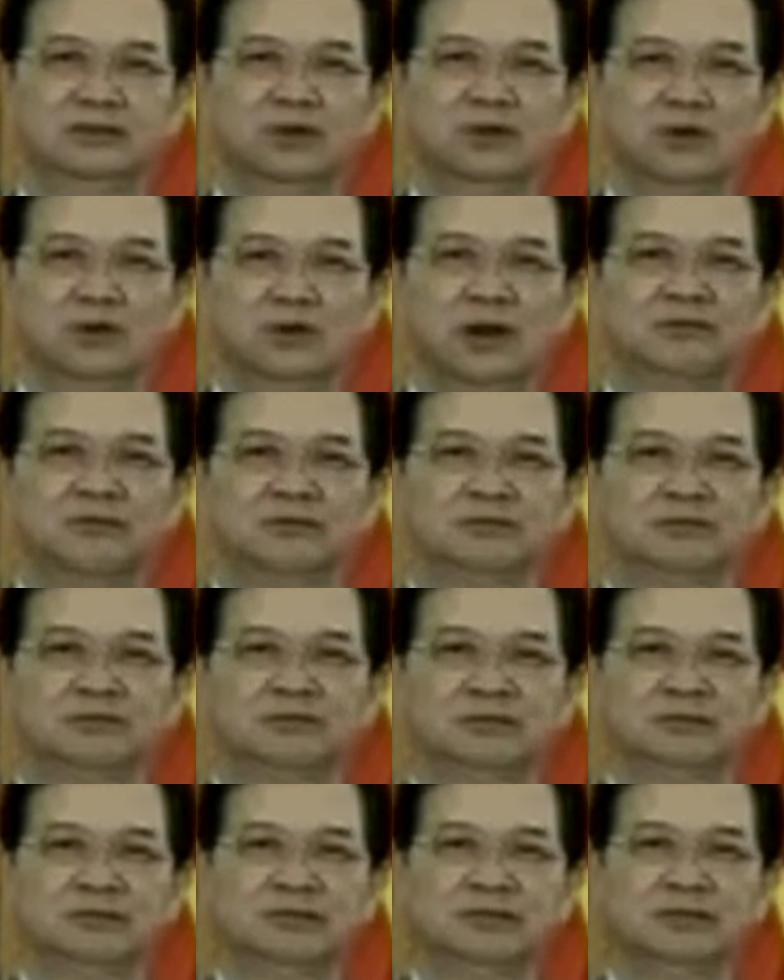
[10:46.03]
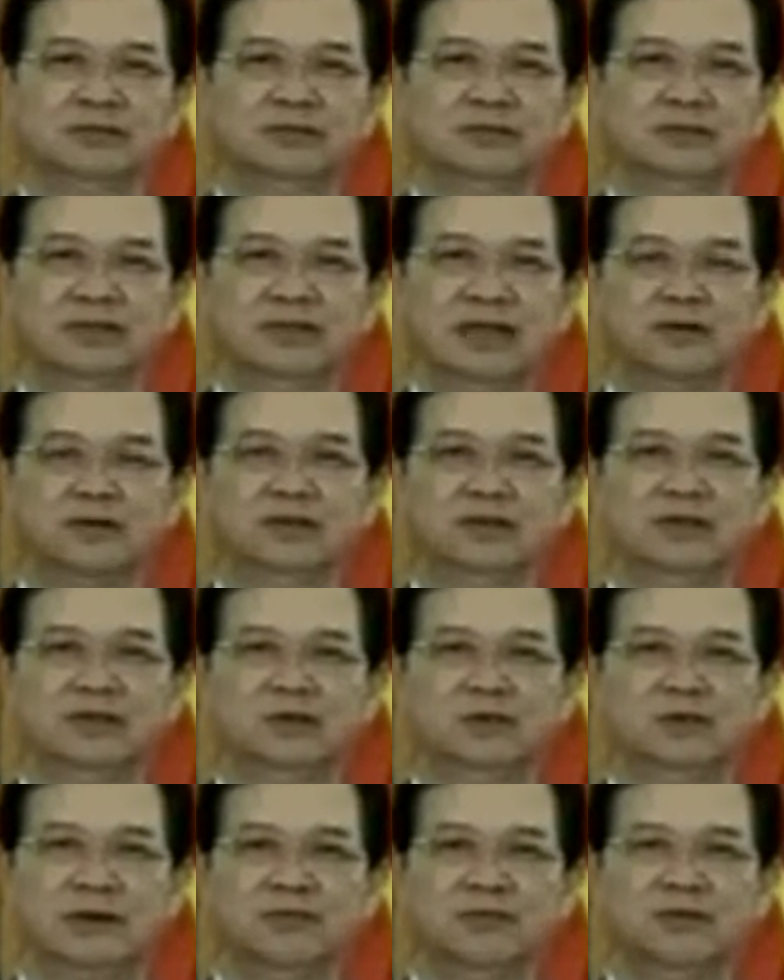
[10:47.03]
chủ động và có
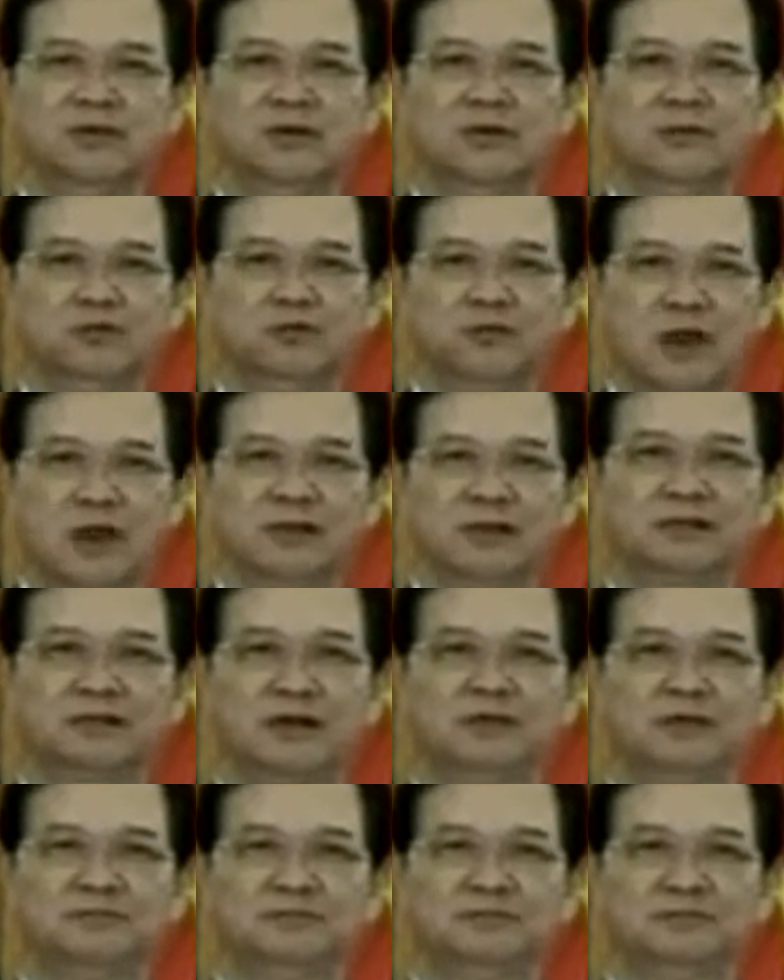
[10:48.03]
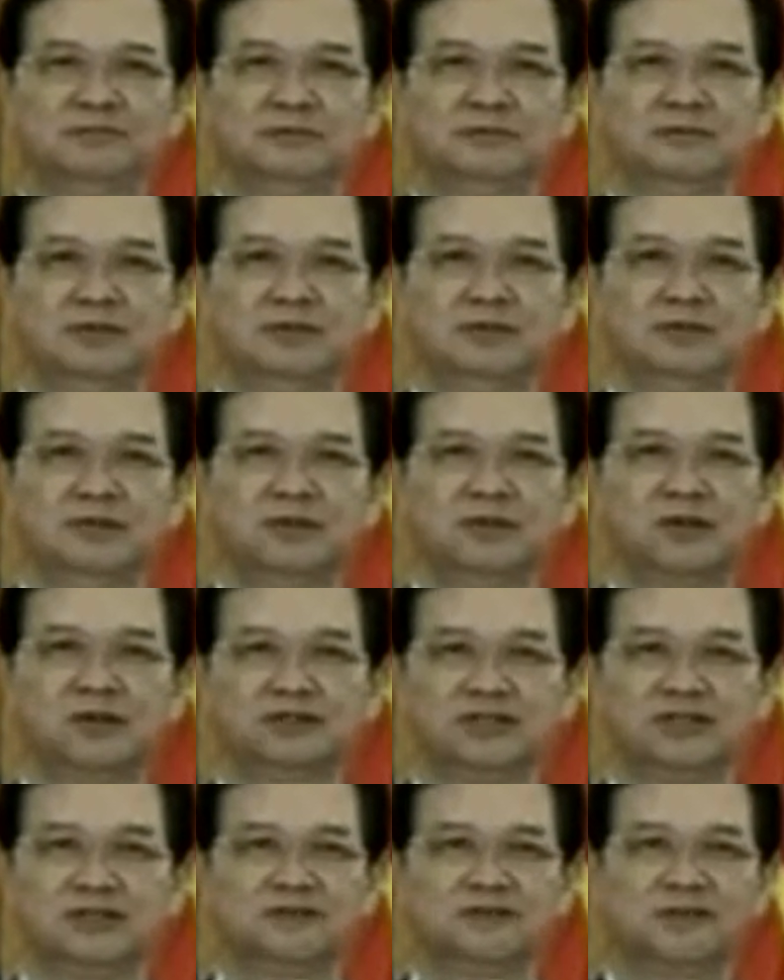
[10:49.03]
nhiều đóng góp quan trọng cho
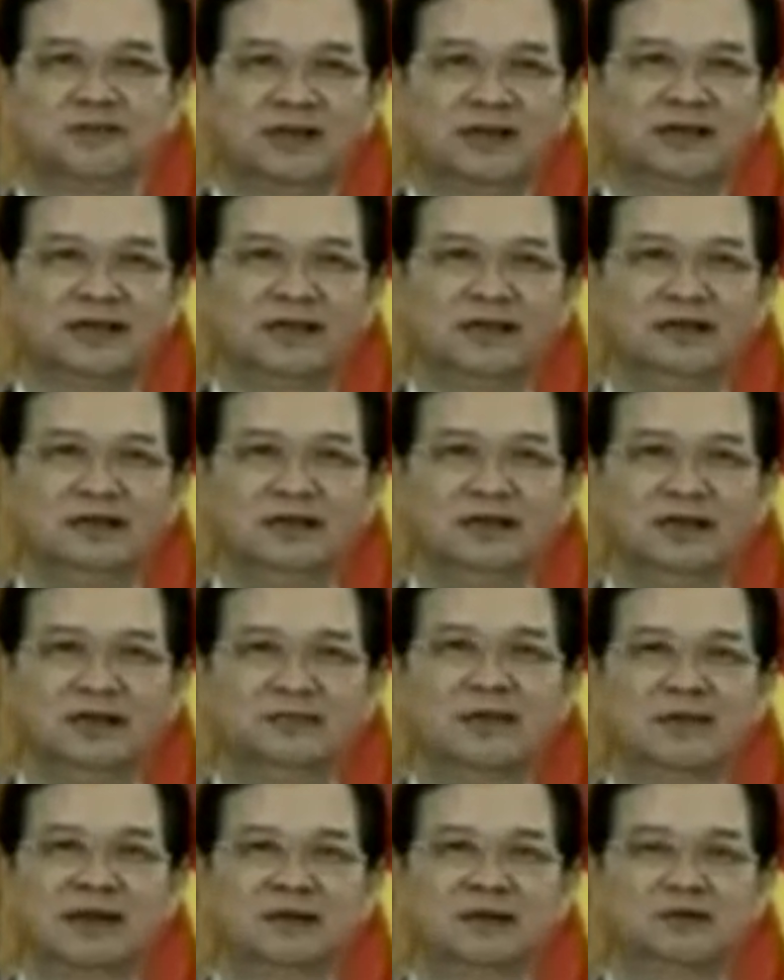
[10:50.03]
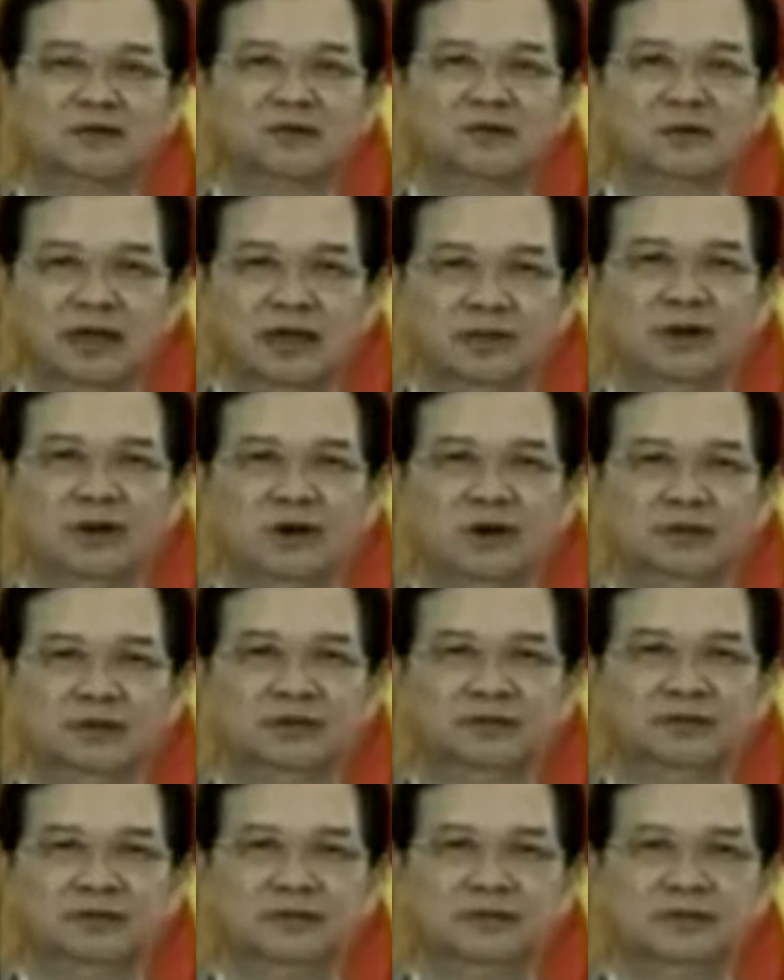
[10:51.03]
sự phát triển lớn mạnh của Hiệp hội.
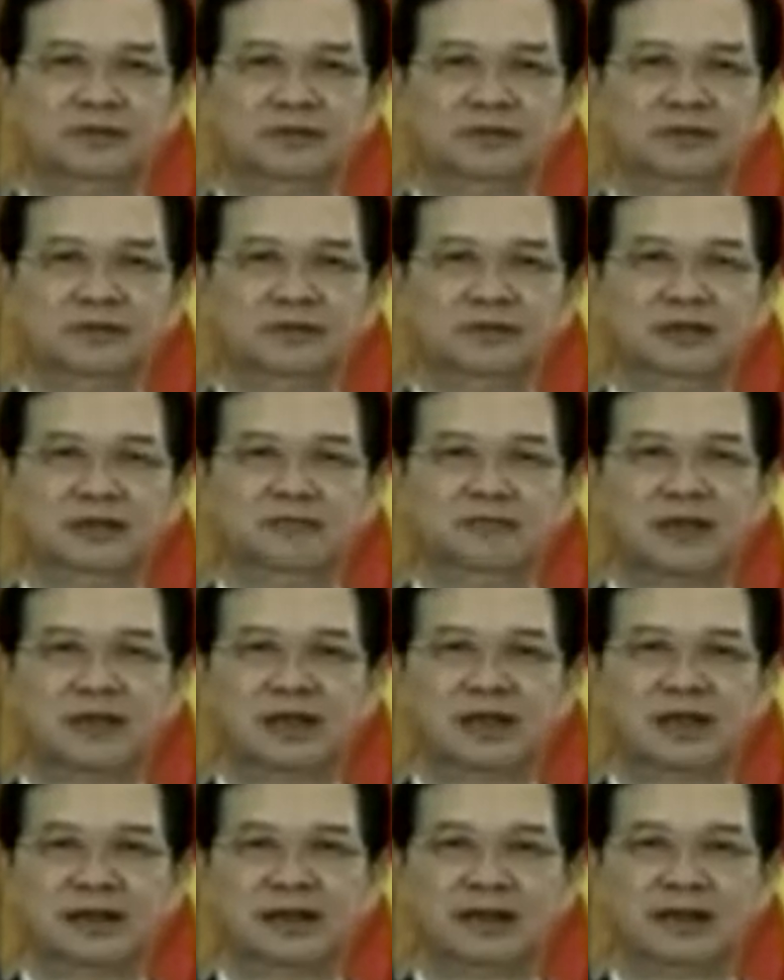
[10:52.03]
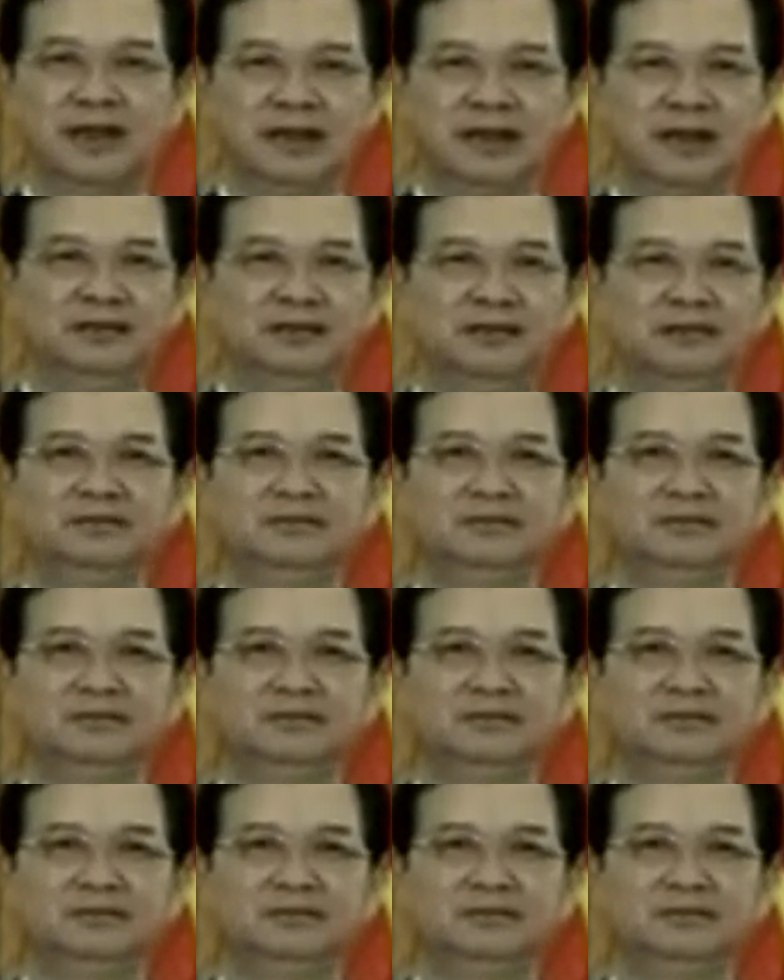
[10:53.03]
Mà gần đây nhất